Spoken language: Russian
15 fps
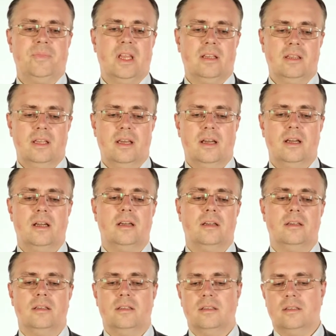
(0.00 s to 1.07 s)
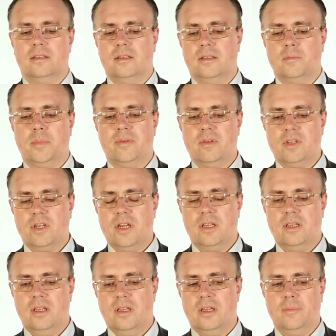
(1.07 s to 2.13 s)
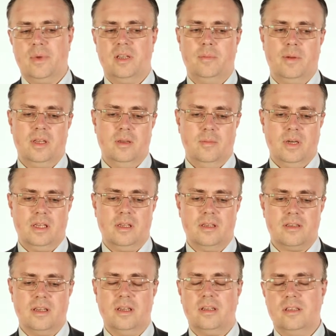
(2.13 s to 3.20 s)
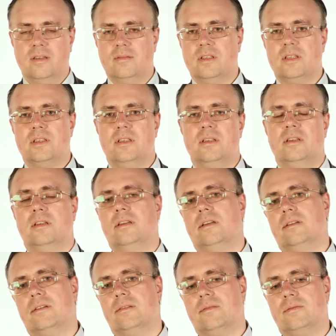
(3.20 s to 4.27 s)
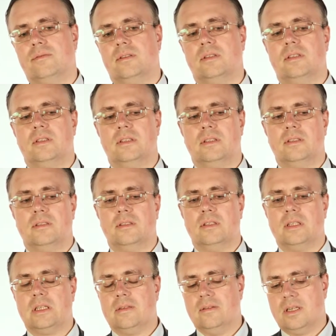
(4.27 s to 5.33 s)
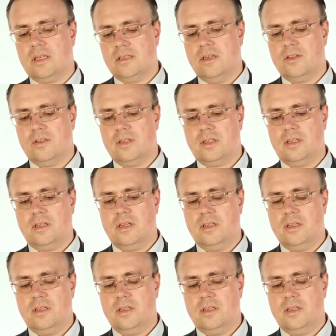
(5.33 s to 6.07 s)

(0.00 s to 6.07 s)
на повышение предпринимательской активности в различных